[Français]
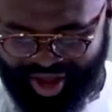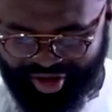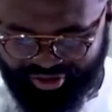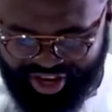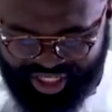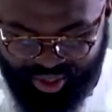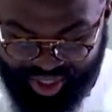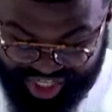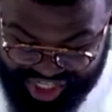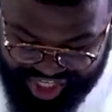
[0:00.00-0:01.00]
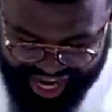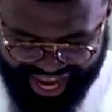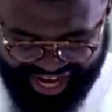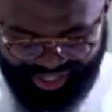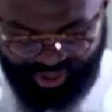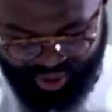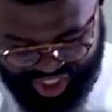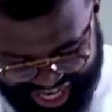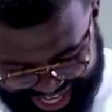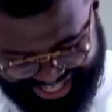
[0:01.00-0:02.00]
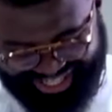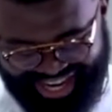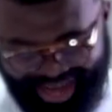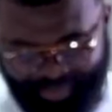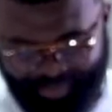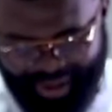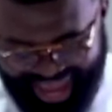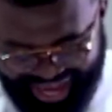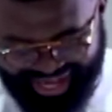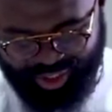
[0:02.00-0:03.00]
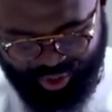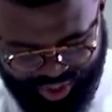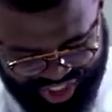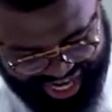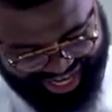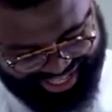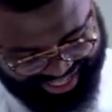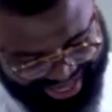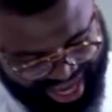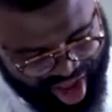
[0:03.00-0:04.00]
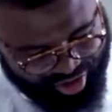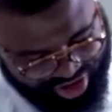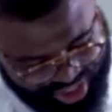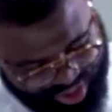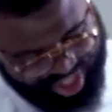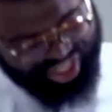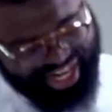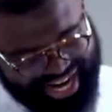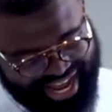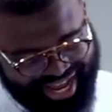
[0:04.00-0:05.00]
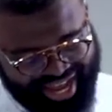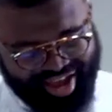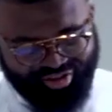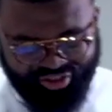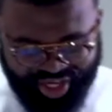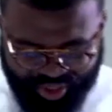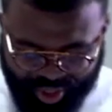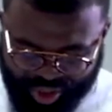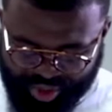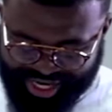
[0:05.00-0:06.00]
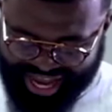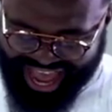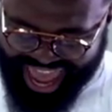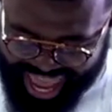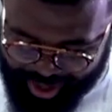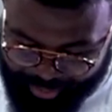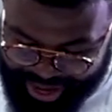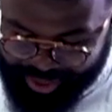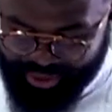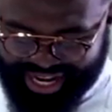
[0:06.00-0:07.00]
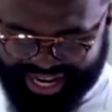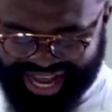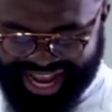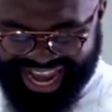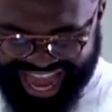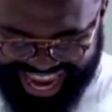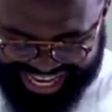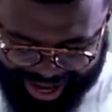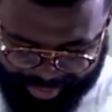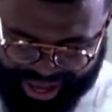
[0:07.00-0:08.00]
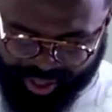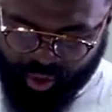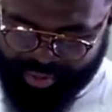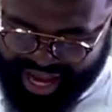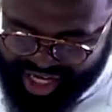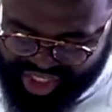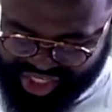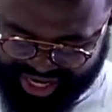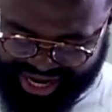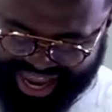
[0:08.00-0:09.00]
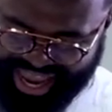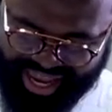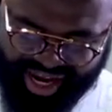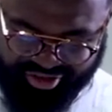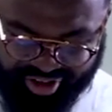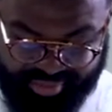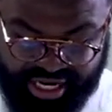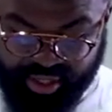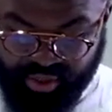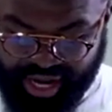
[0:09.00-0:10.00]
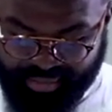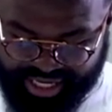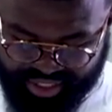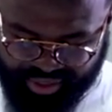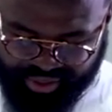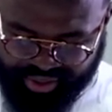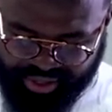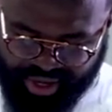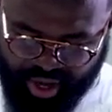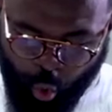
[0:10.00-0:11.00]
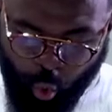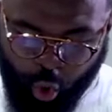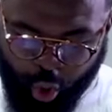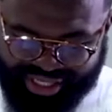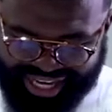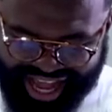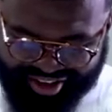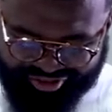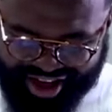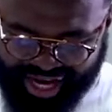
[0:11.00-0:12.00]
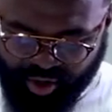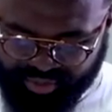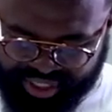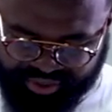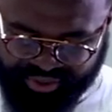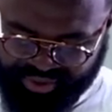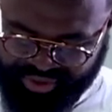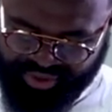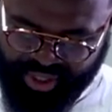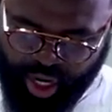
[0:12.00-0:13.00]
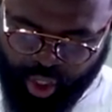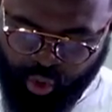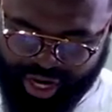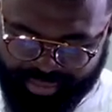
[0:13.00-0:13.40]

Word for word: fils de Jishei, Zochette et Ben Zochette, fils de Shéla, fils de Juda, Er, père de Léka, Laïda, père de Marécha, et les familles de la maison où l'on travaille le bissus de la